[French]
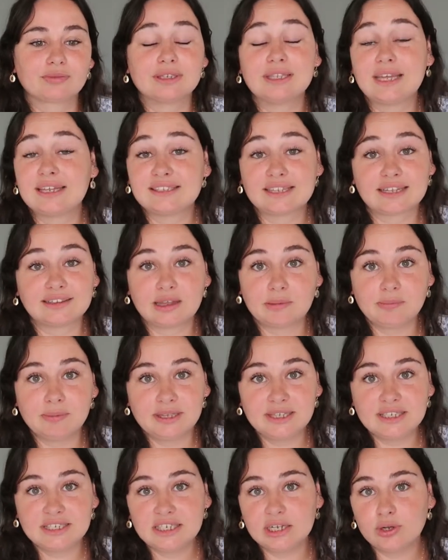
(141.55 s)
y a certains
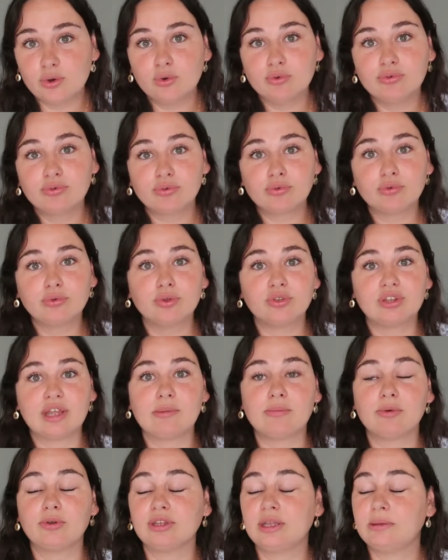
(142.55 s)
pays qui le font,
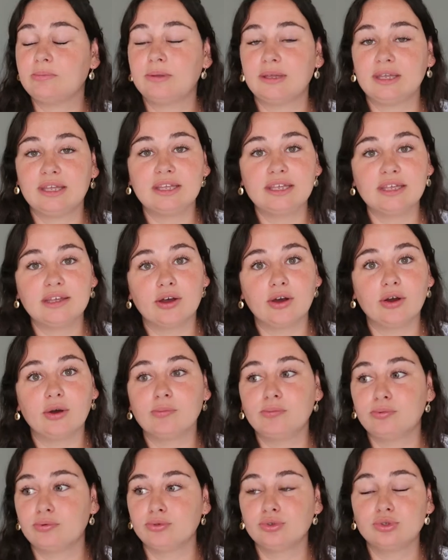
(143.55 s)
notamment des pays euh,
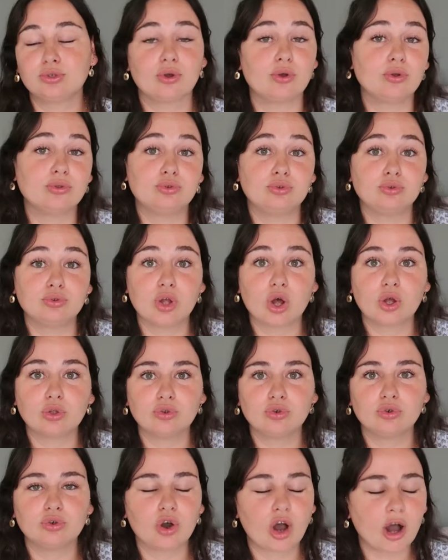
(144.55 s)
plus du nord
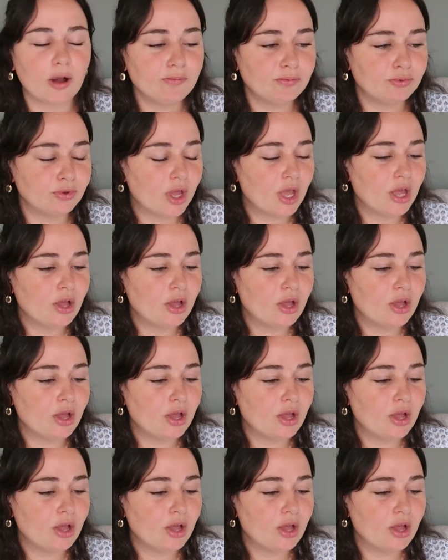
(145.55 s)
de l'Europe